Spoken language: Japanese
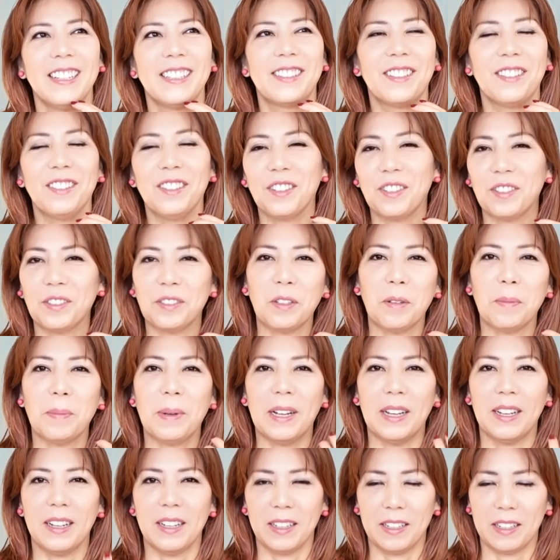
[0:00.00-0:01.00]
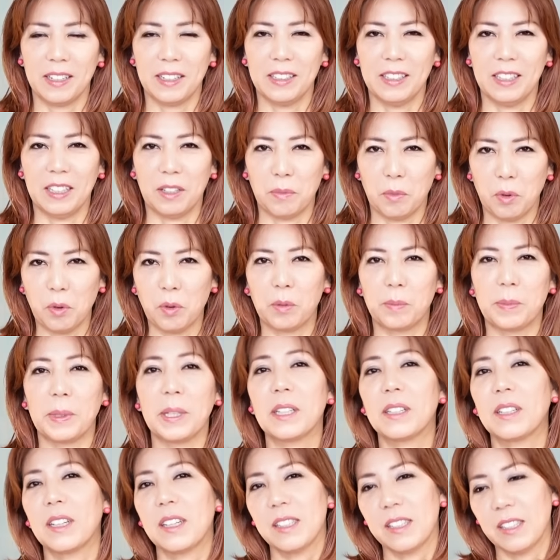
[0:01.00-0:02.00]
人の言葉にも
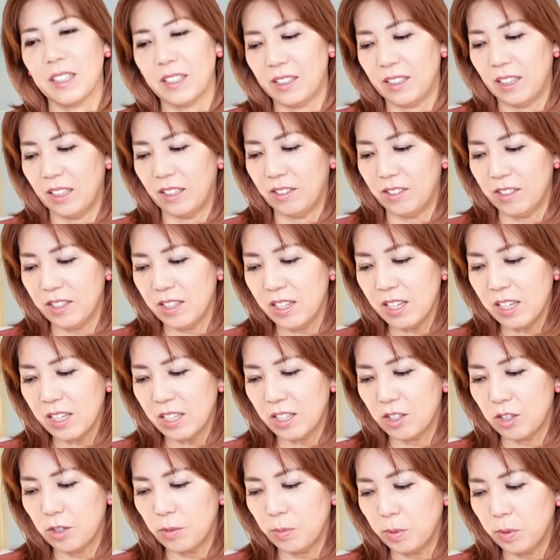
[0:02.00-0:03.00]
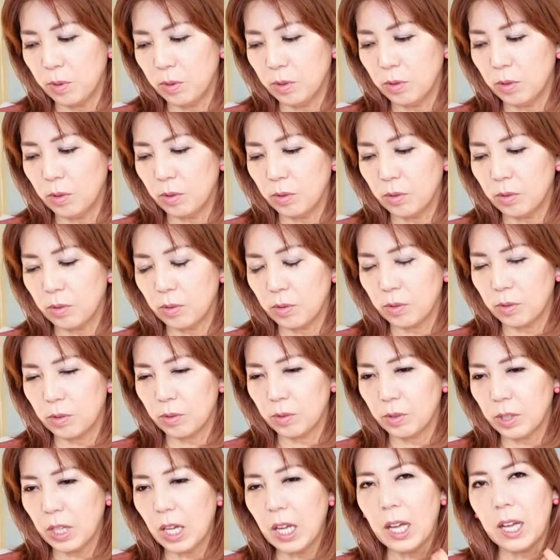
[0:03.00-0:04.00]
敏感になっているし自分の
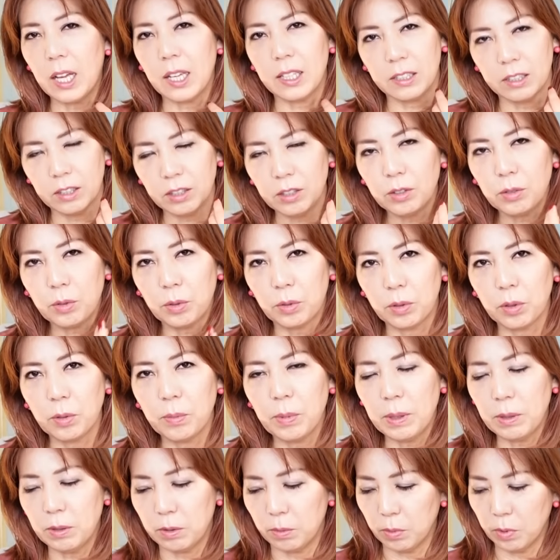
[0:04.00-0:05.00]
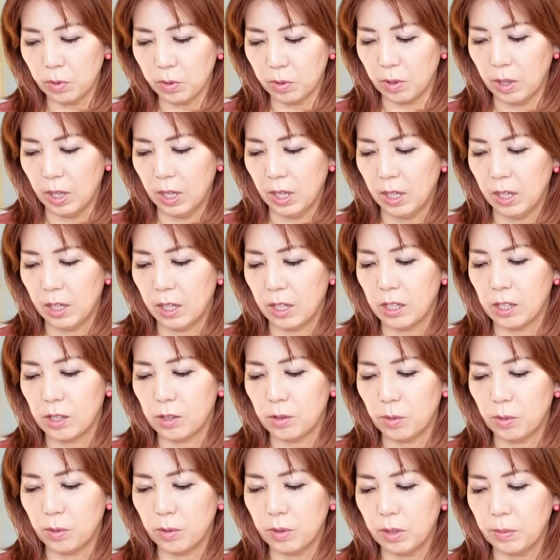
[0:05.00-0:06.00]
が発する言葉にも非
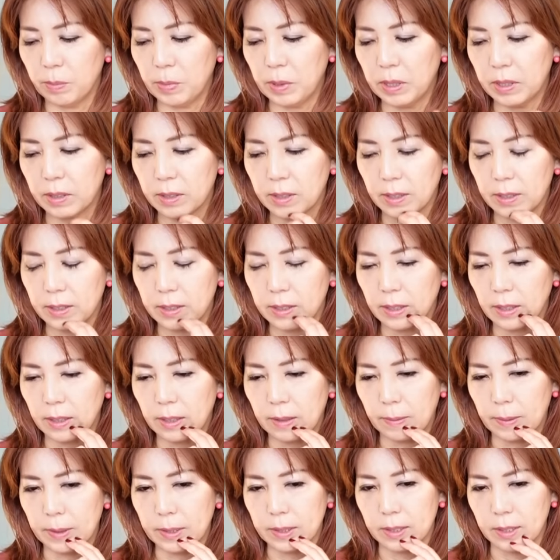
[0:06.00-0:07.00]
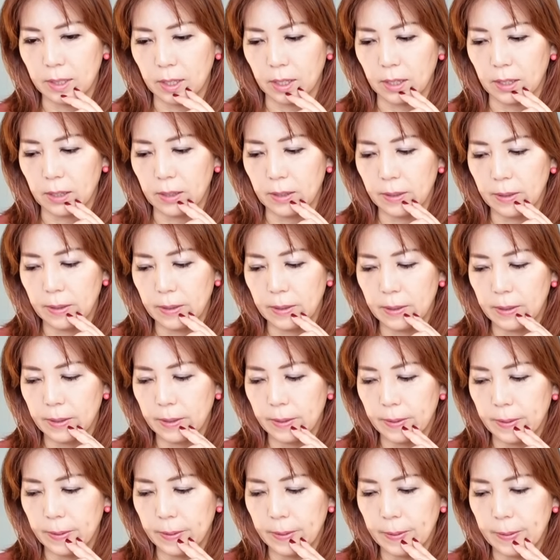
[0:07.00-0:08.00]
常に敏感になってますね
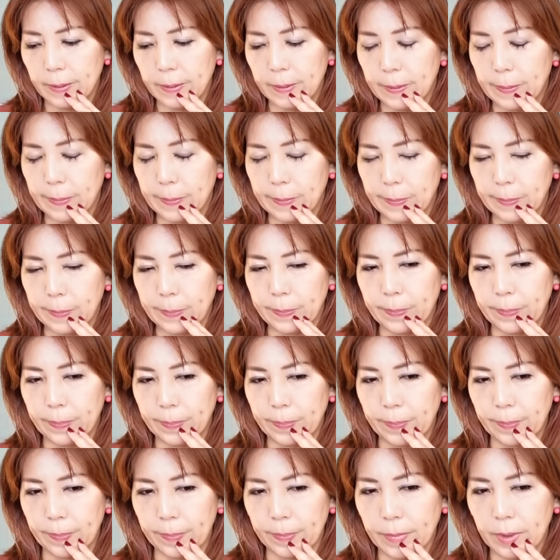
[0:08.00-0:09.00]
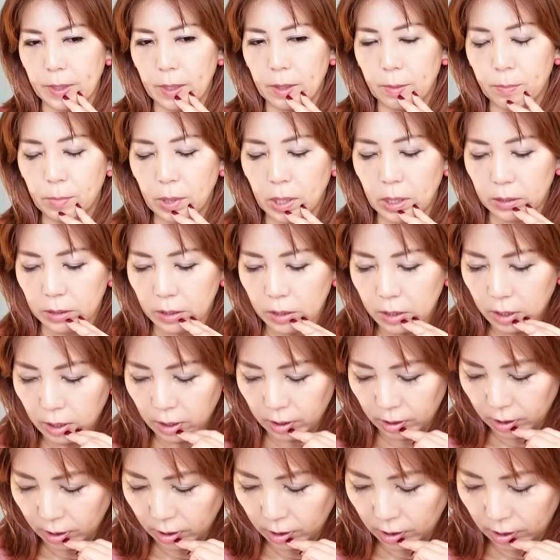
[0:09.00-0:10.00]
うんまあ、た
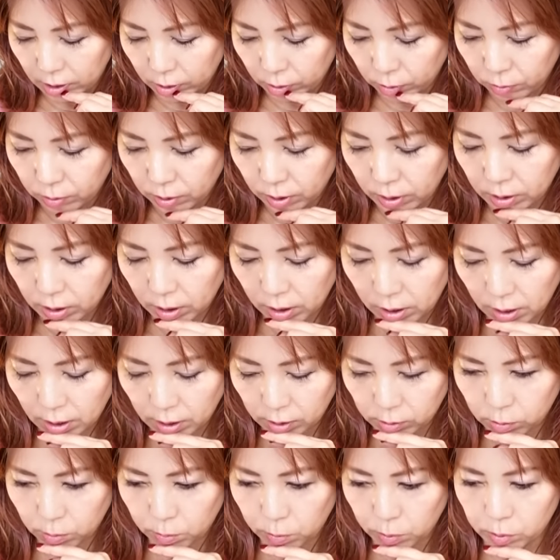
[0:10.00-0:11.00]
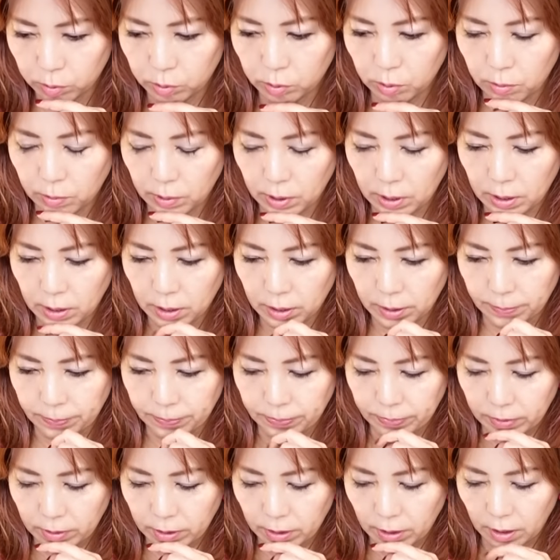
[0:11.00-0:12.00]
だ良かったなと思うのは
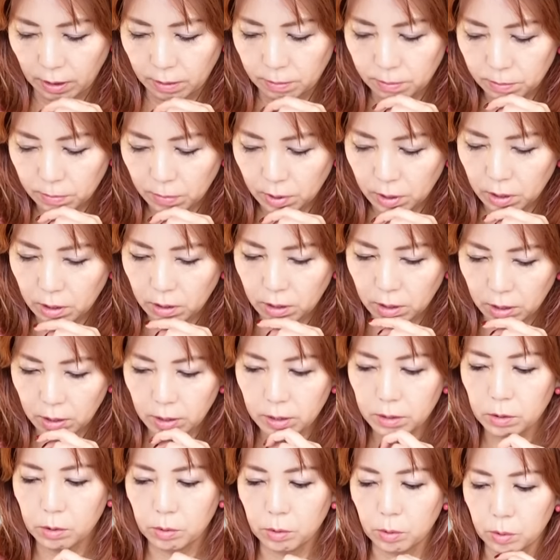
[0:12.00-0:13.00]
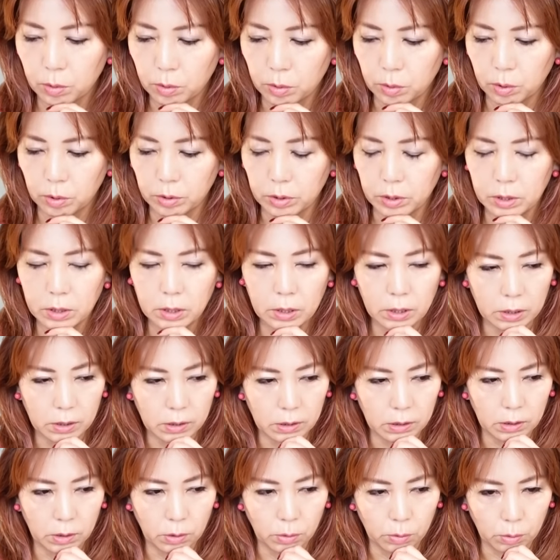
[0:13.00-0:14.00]
あんまりねこうご自
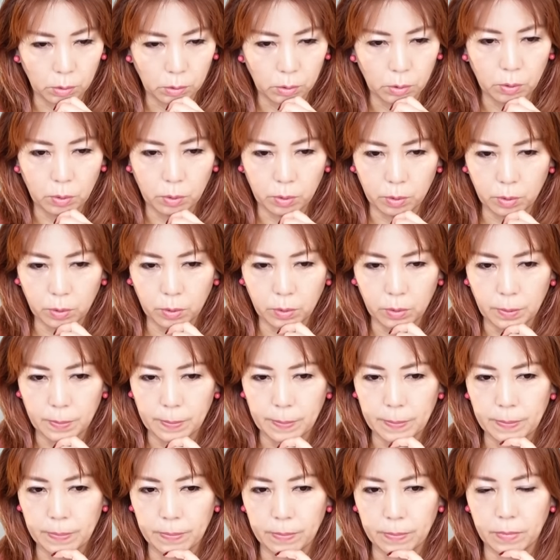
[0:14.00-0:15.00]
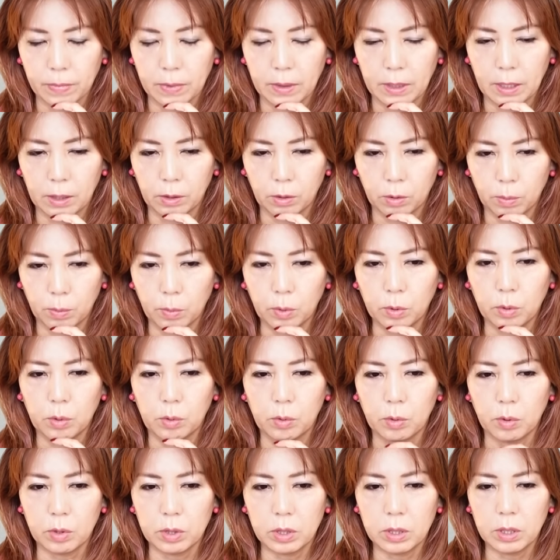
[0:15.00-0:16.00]
身のことをあのもっと
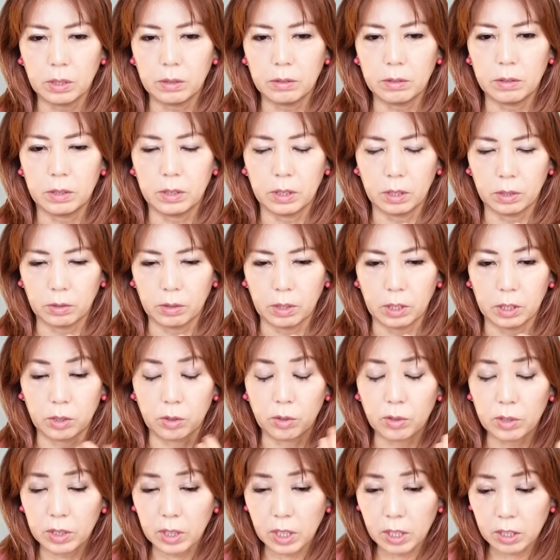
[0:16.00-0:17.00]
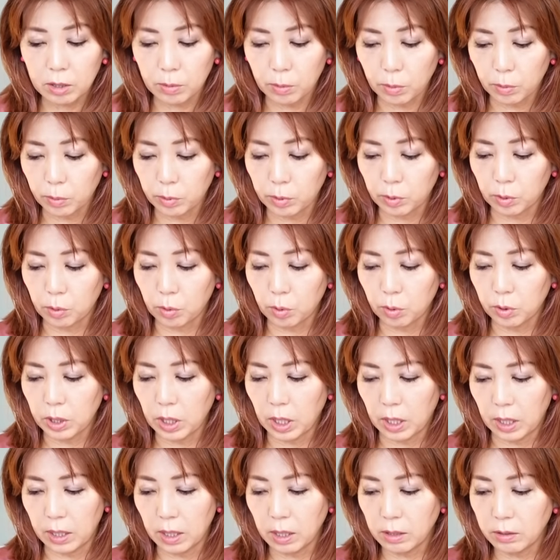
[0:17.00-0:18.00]
こうしなくっちゃとか人に対してももっとこうで
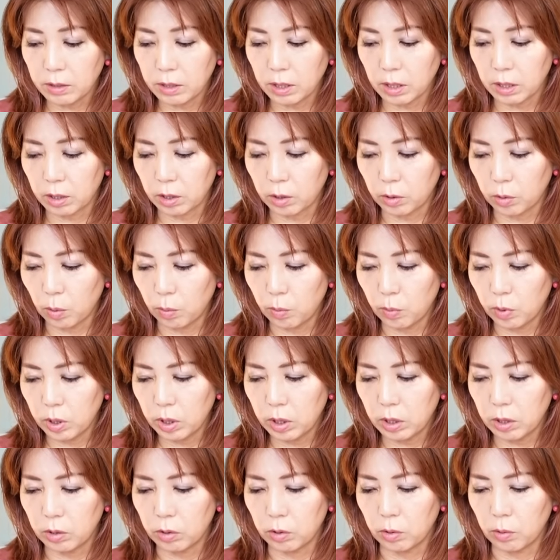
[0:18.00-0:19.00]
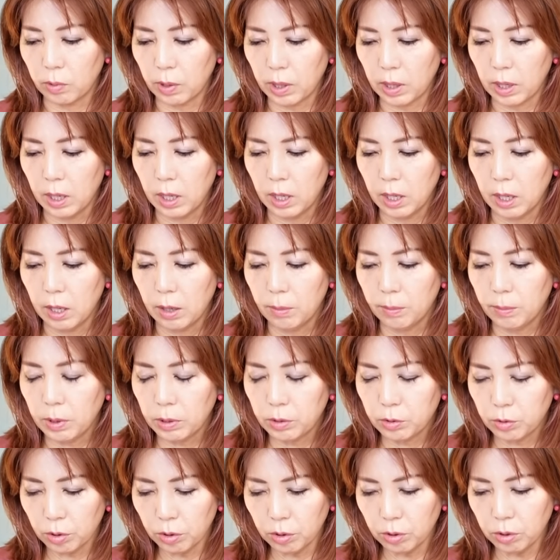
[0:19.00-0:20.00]
あらなくちゃっていう思いっていうのは、ま
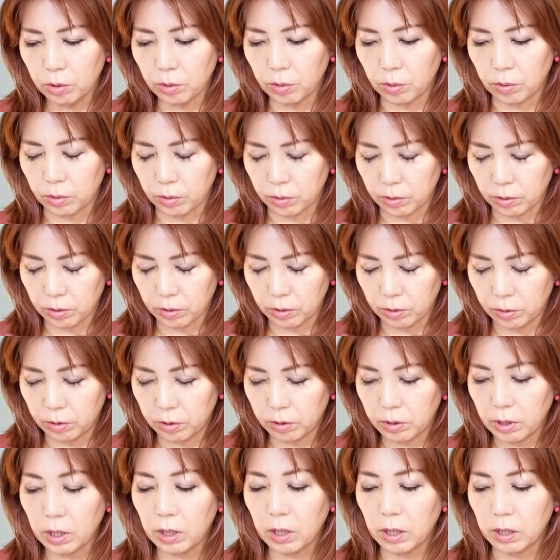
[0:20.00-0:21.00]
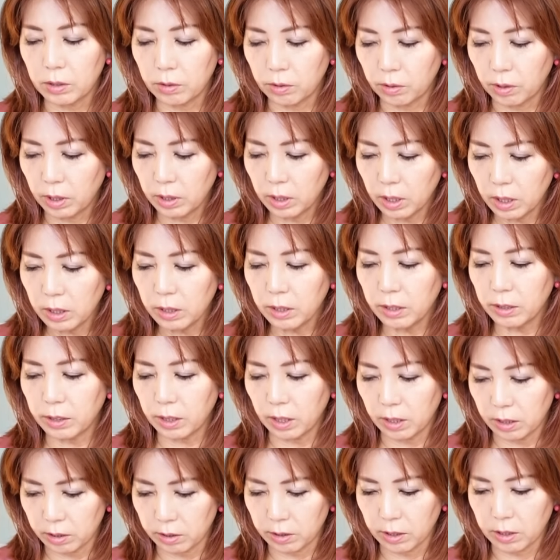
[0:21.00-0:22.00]
あ、ちょっと薄れてるのかなって
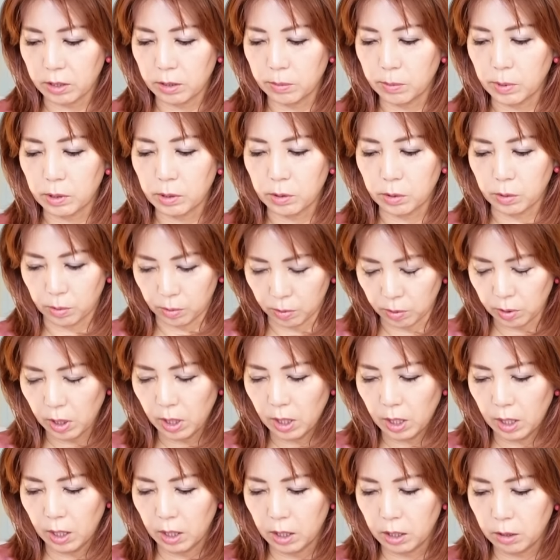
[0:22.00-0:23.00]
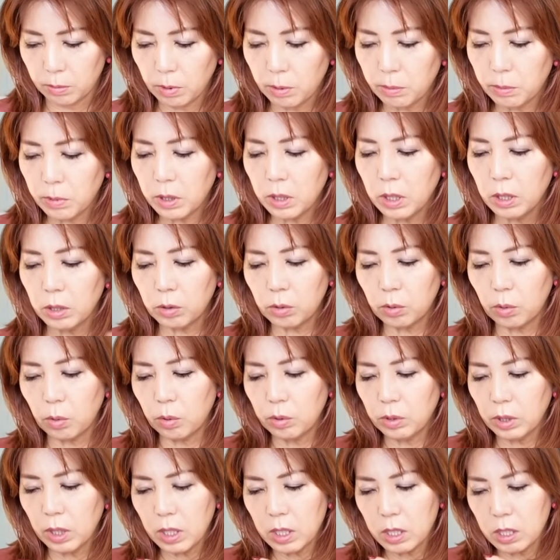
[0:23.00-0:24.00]
感じがしますよ。今まで
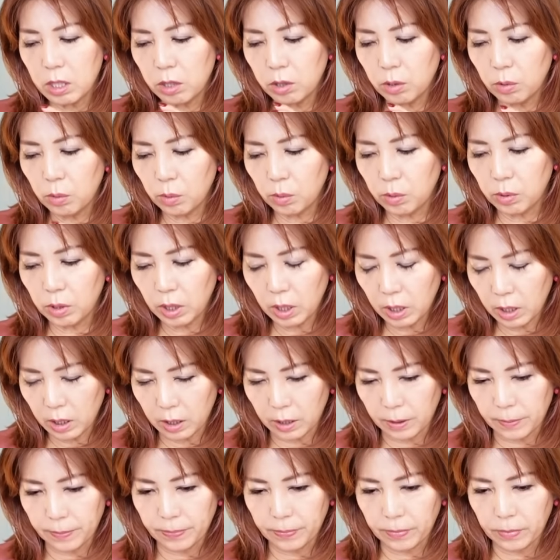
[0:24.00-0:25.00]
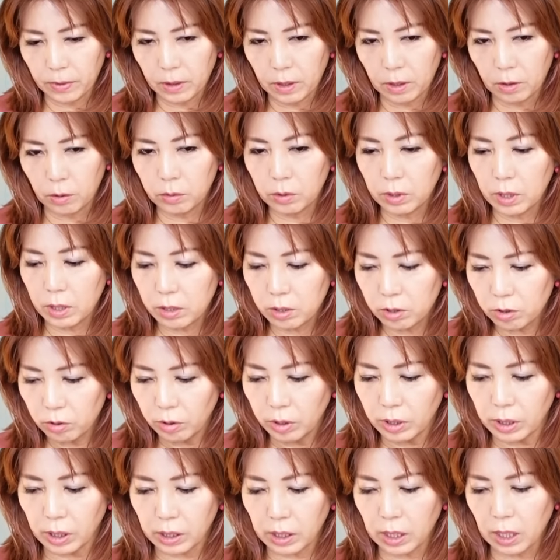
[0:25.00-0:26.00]
と同じように同じよ
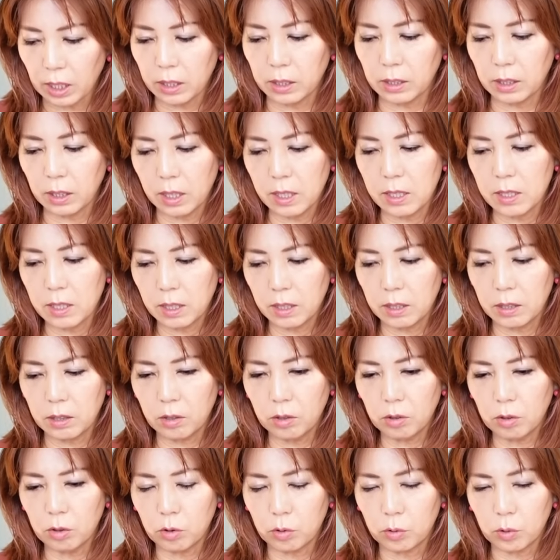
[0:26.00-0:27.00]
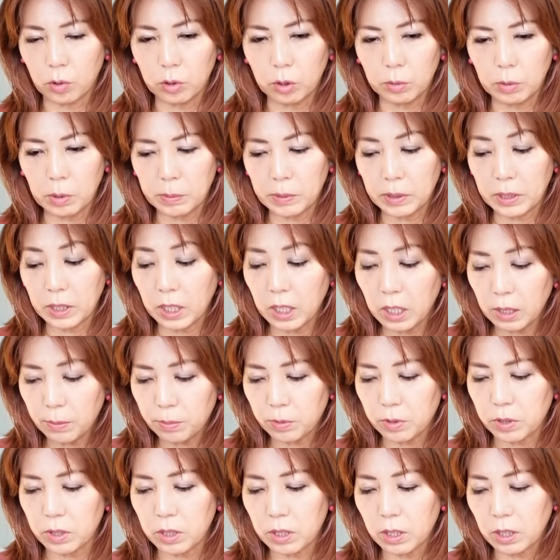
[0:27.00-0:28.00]
うな関係性っていうのをこのまま
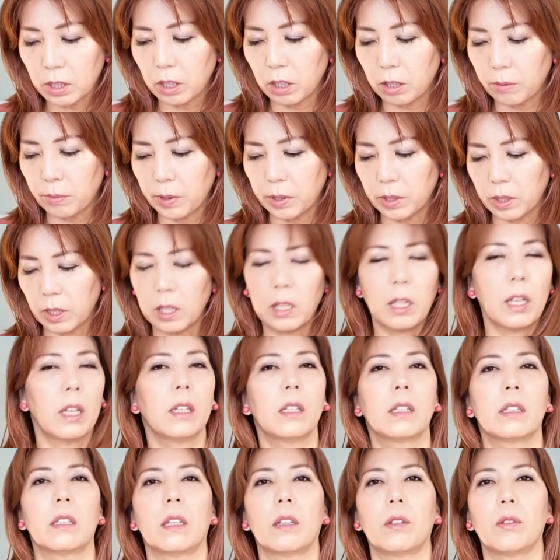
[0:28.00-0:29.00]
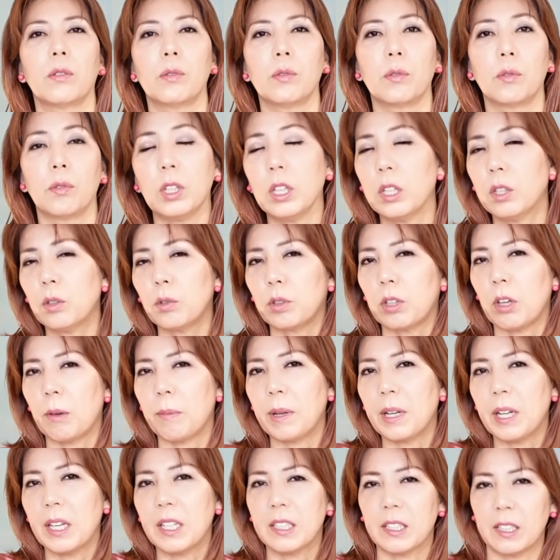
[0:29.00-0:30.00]
キープしなければいけないっていうのを一個手
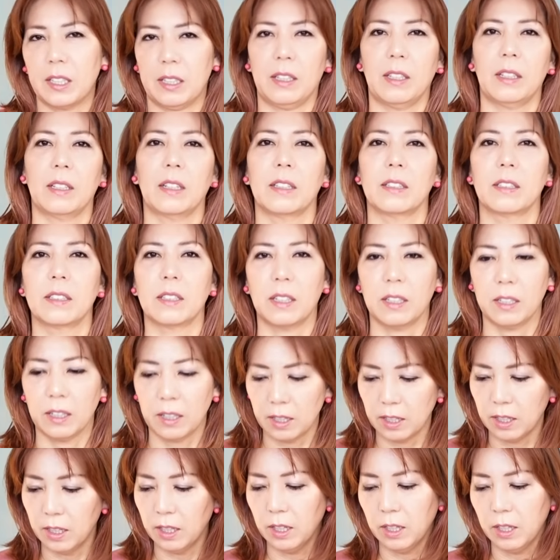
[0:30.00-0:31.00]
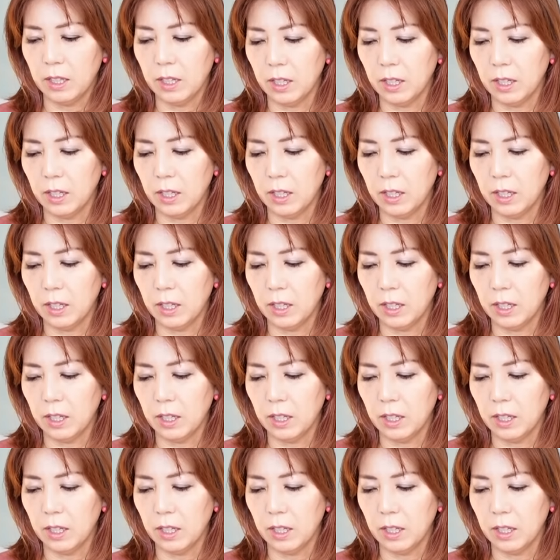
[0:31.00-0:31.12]
放したって感じかな。